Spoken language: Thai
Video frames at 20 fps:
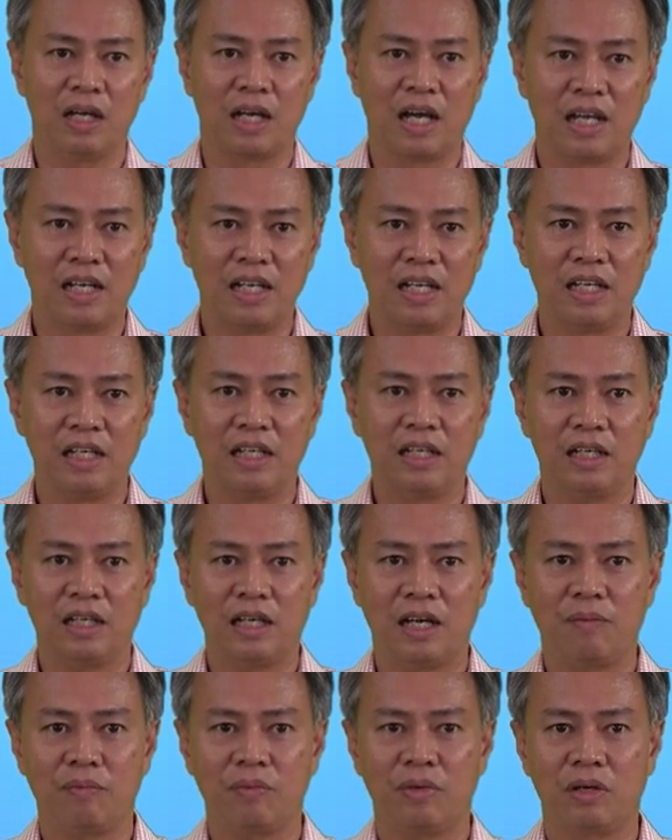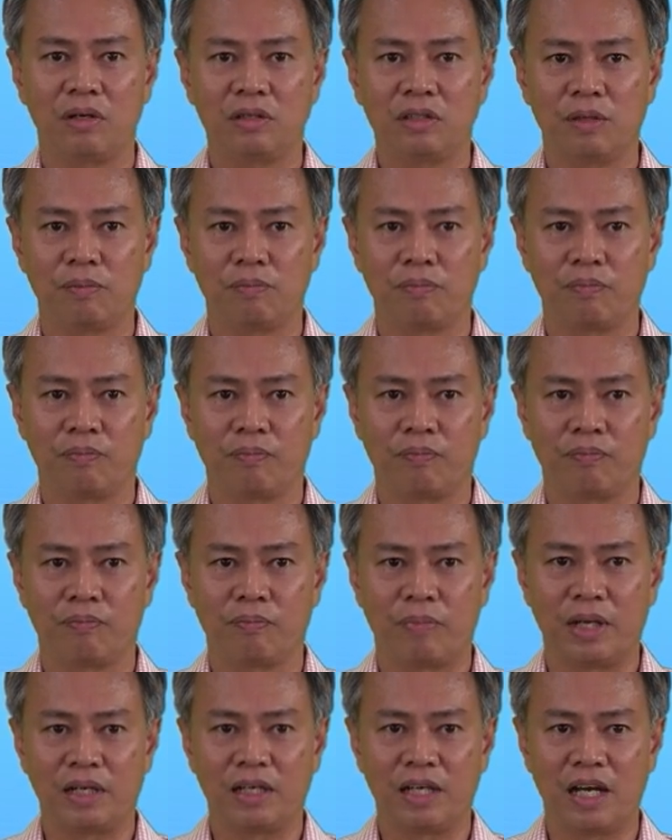งานนี้นะครับก็จะ
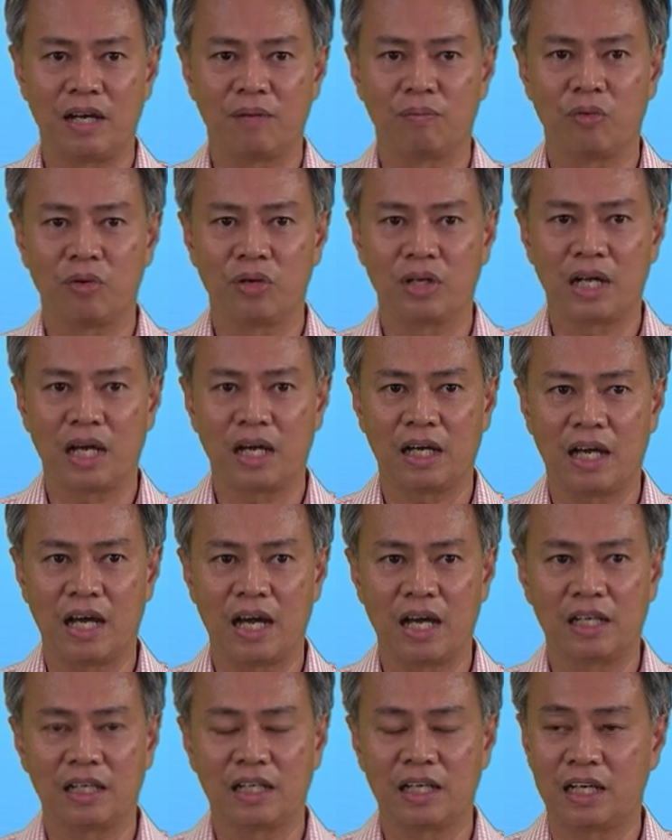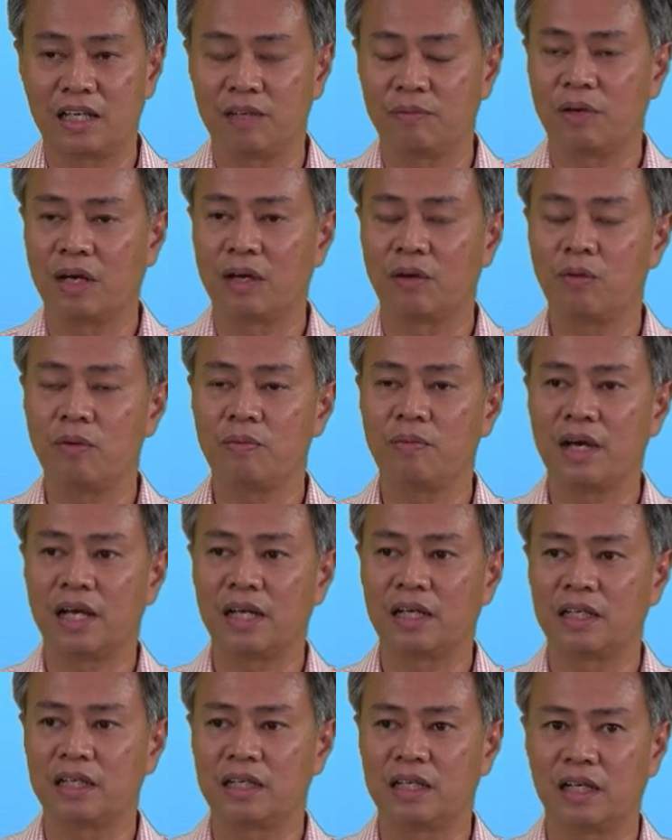เป็นการบูรณาการการทำงานร่วม
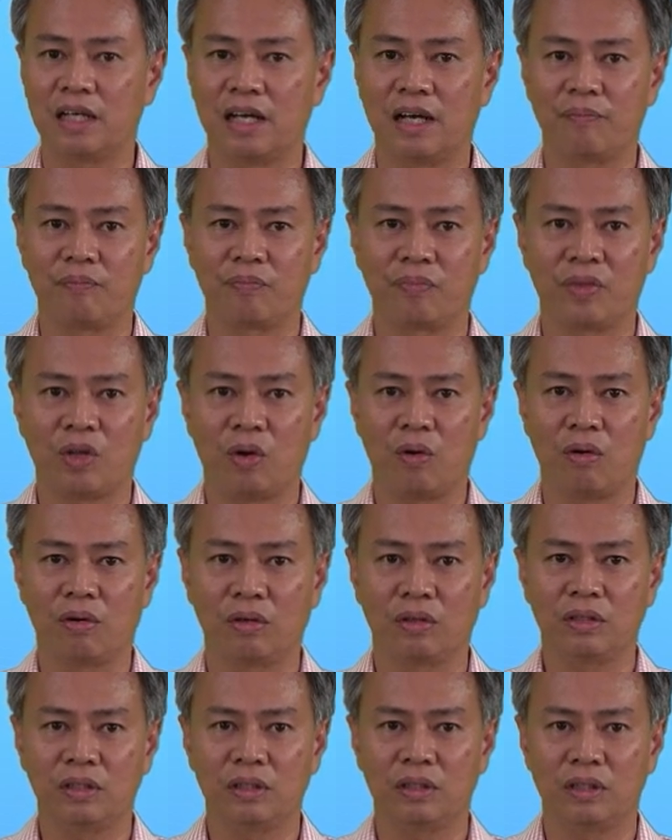กันนะครับ ของ